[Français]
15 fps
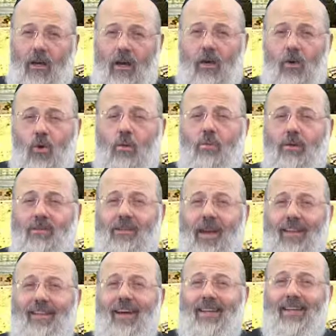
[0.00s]
Il commence à
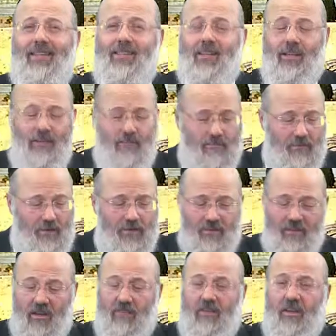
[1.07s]
analyser
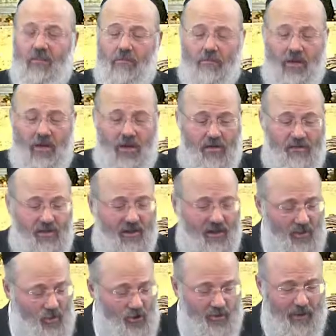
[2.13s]
sa vie il fait une
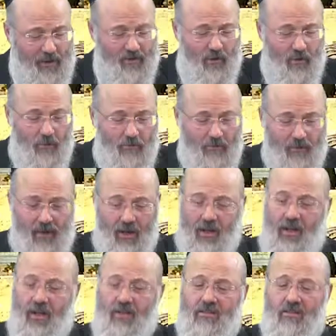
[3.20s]
rétrospection.
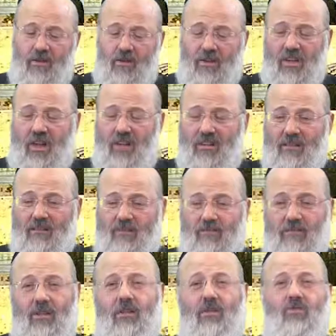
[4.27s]
Et il se dit, regarde,
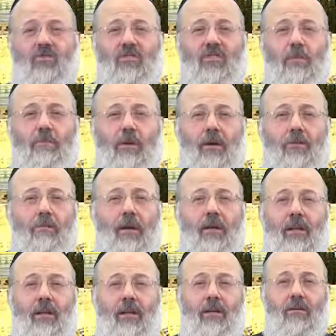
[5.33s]
je ne sais pas,
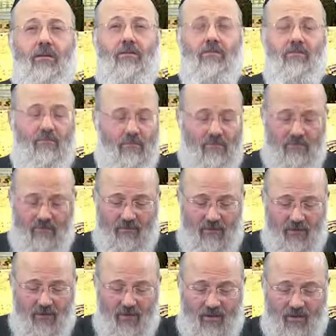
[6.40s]
lire.
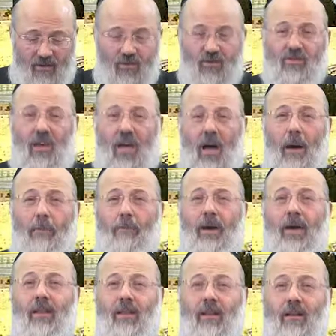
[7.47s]
Je sais à
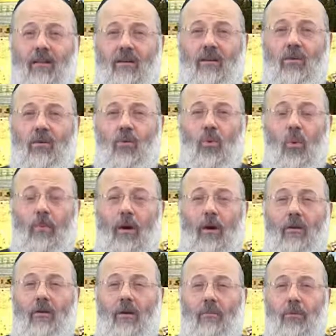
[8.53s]
peine
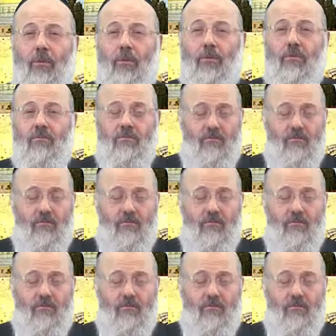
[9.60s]
comprendre l'hébreu.